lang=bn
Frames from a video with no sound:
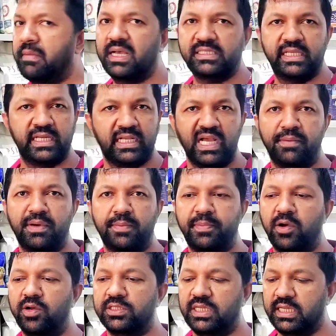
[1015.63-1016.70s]
মাছের খাবার
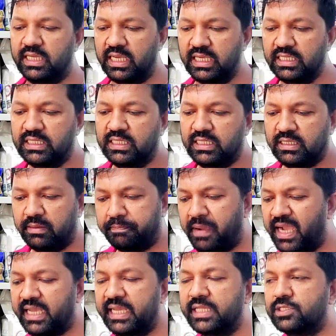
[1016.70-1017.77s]
পাওয়া যায় না
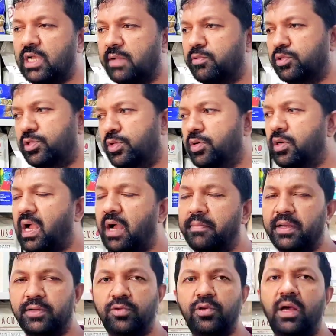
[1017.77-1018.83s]
পাখি যাবতীয়
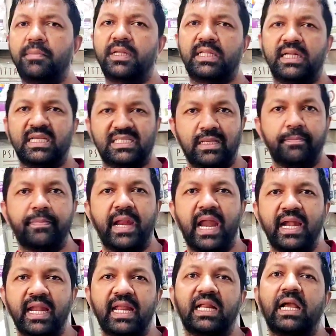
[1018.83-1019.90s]
খাবারগুলো আমাদের কাছে
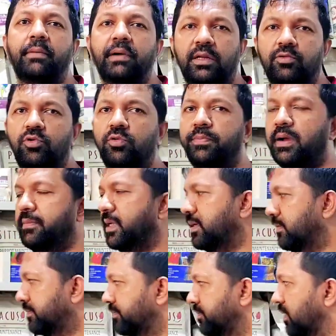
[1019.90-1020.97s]
ব্র্যান্ডের খাবারগুলো পাবে
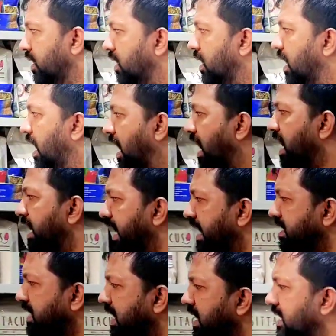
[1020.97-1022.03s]
আর
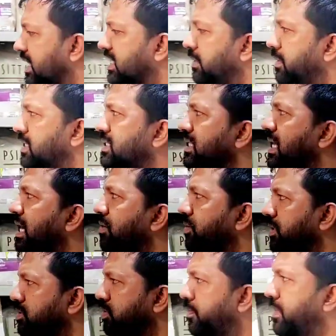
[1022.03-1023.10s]
এছাড়া দেখতে পাচ্ছেন আরও
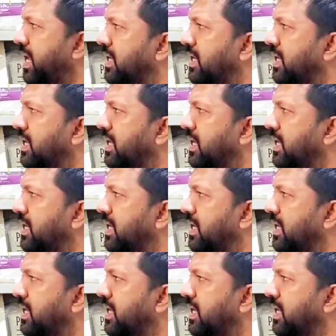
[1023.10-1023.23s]
কিছু